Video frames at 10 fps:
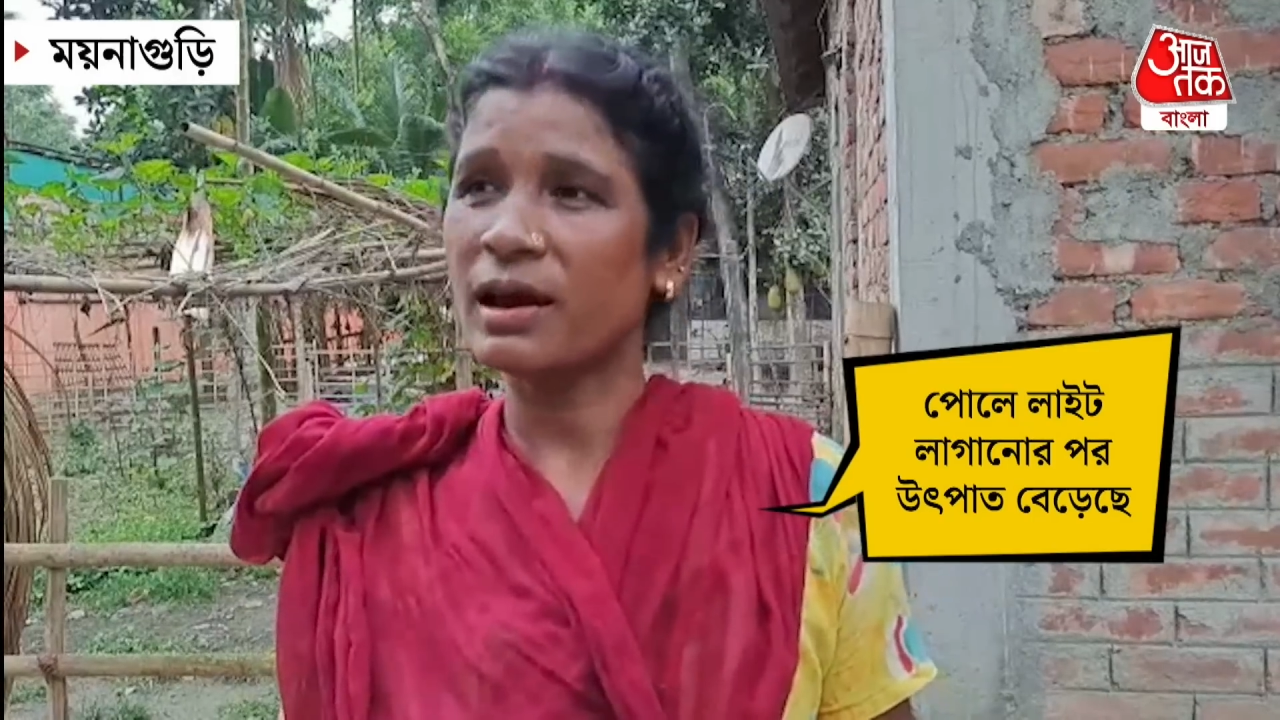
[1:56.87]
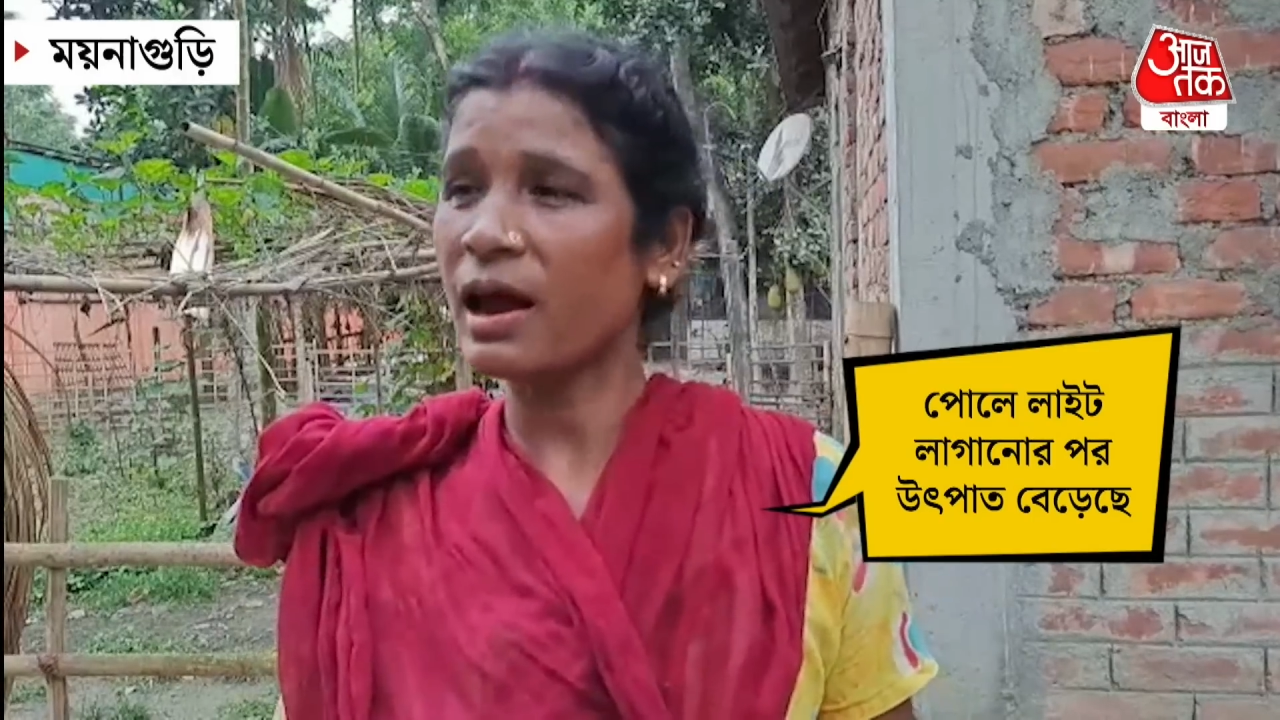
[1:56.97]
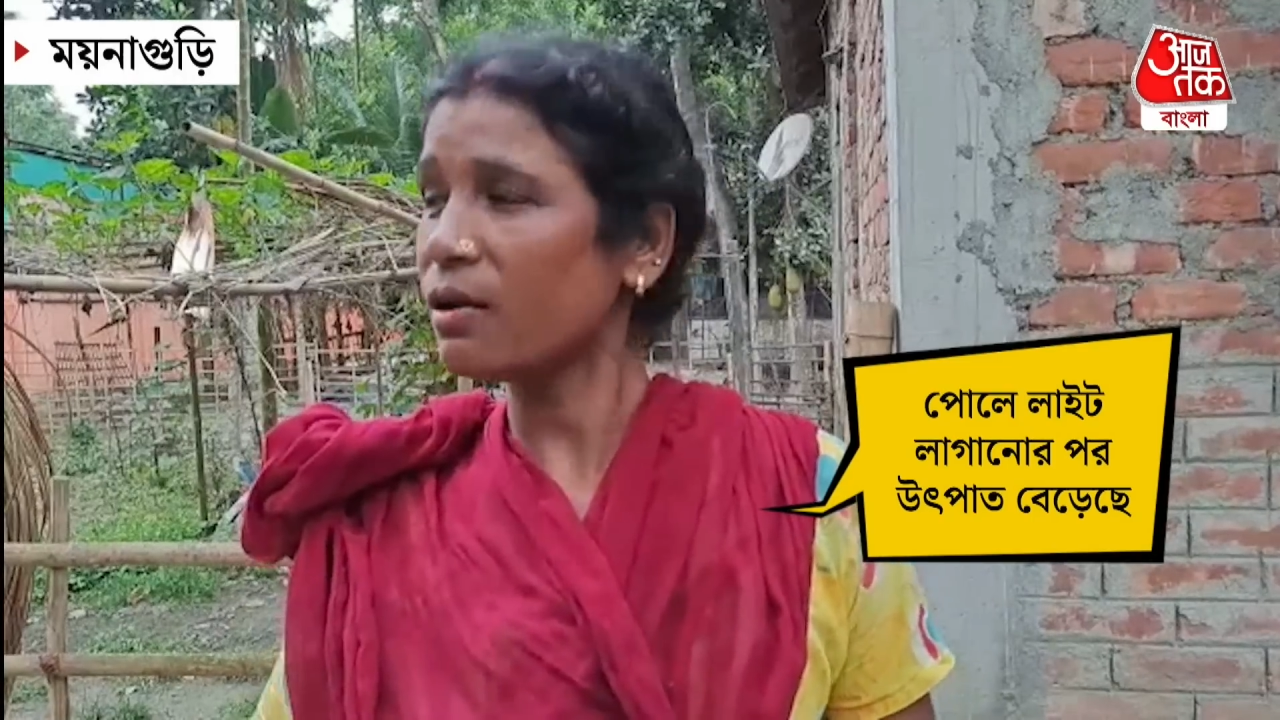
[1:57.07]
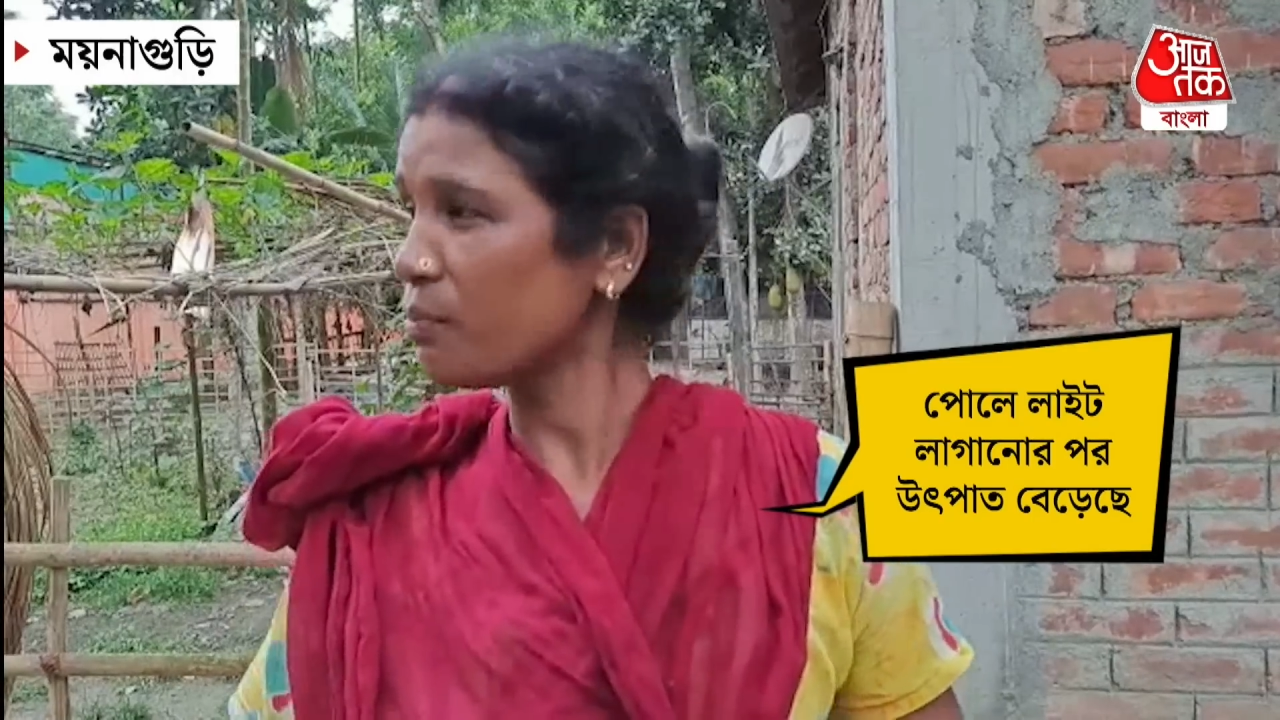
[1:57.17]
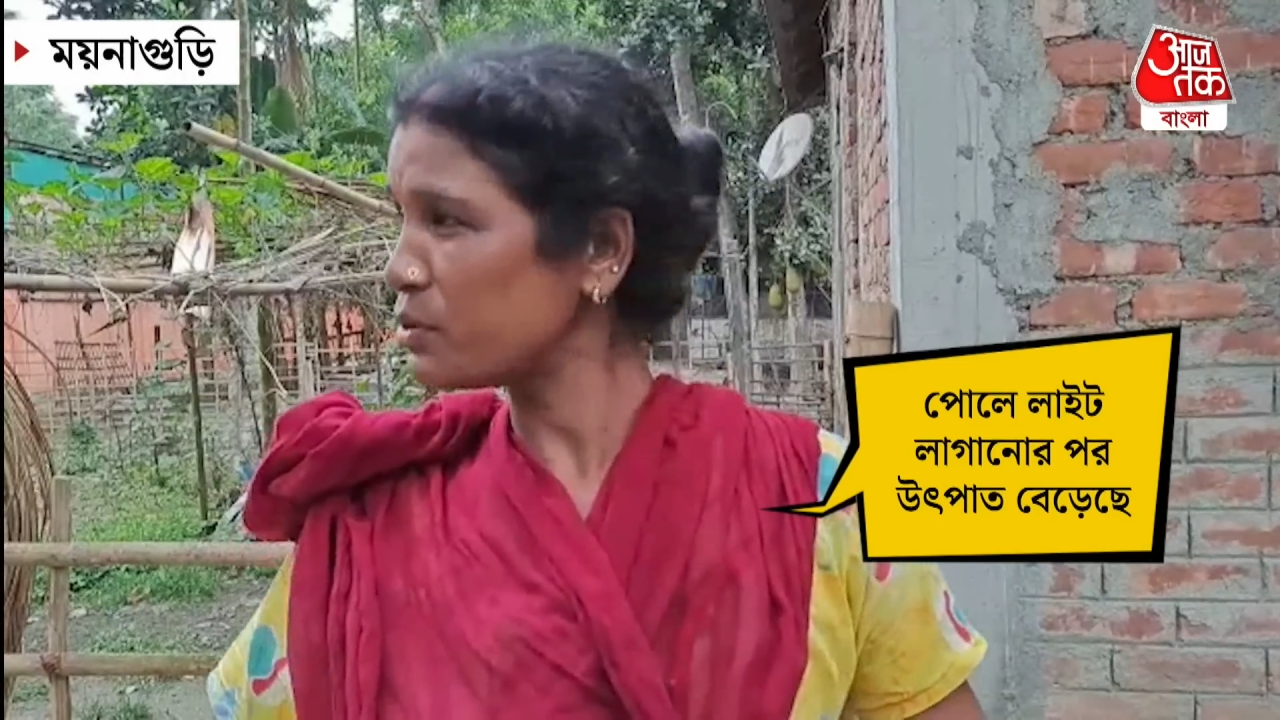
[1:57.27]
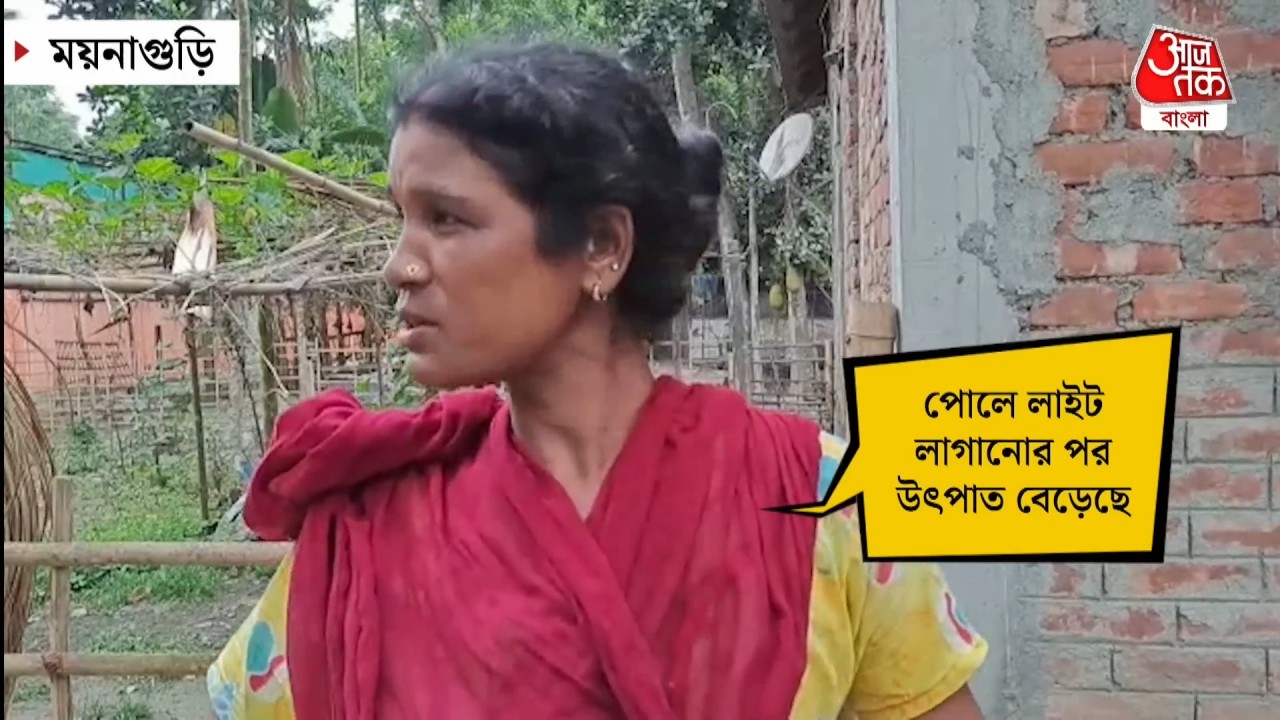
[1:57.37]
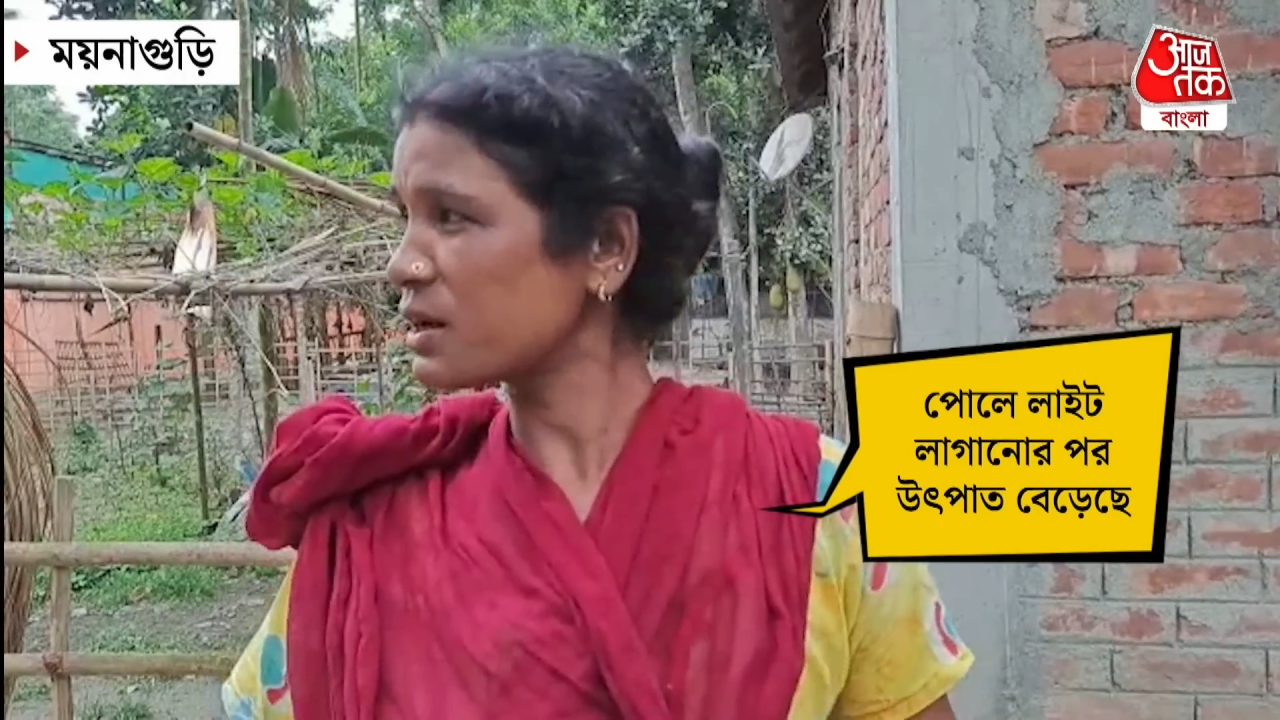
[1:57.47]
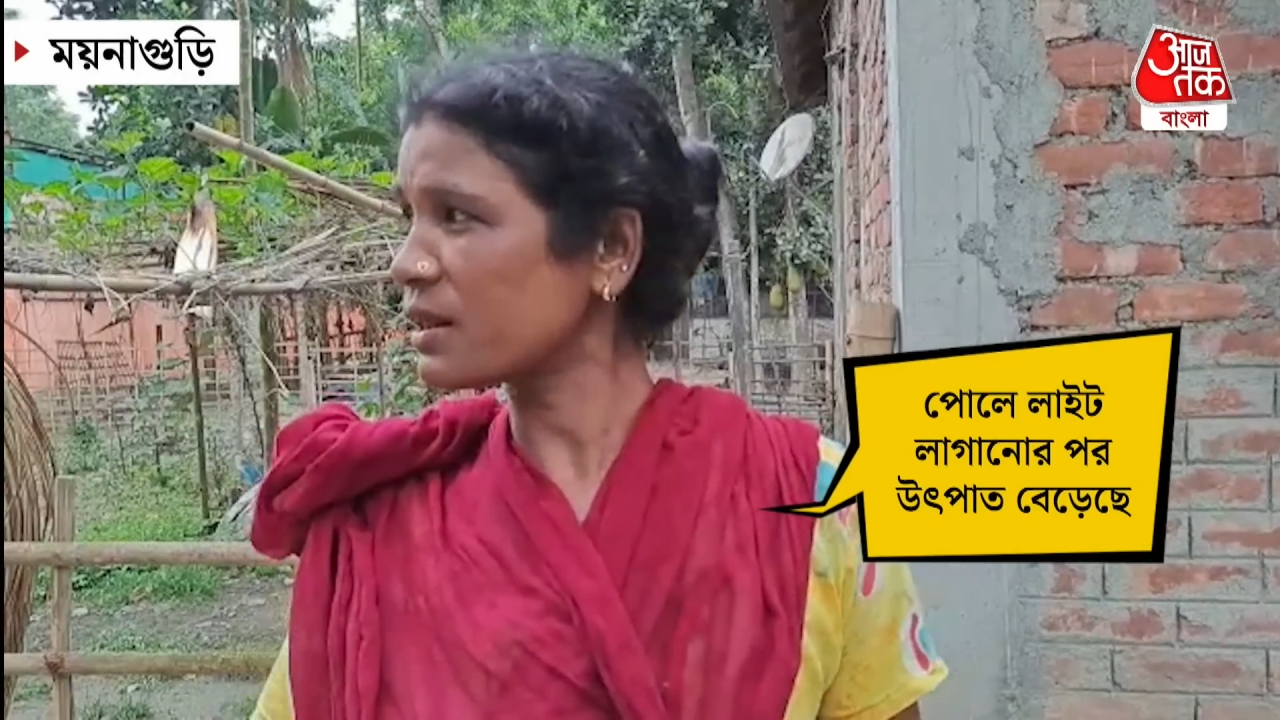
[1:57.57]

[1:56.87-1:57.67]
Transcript: আলো পরিষ্কার